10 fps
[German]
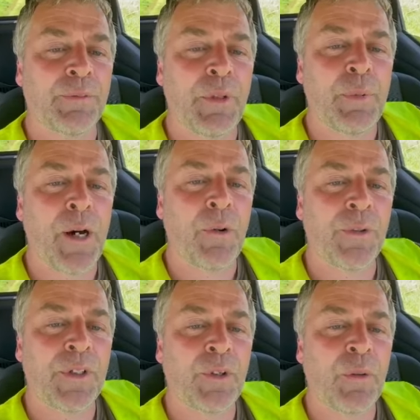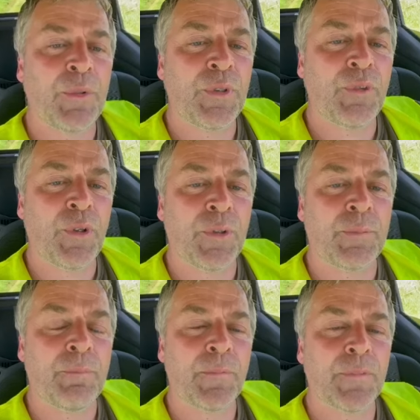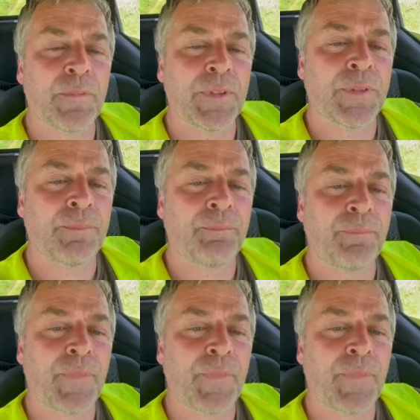wir brauchen die kommende Woche ähm,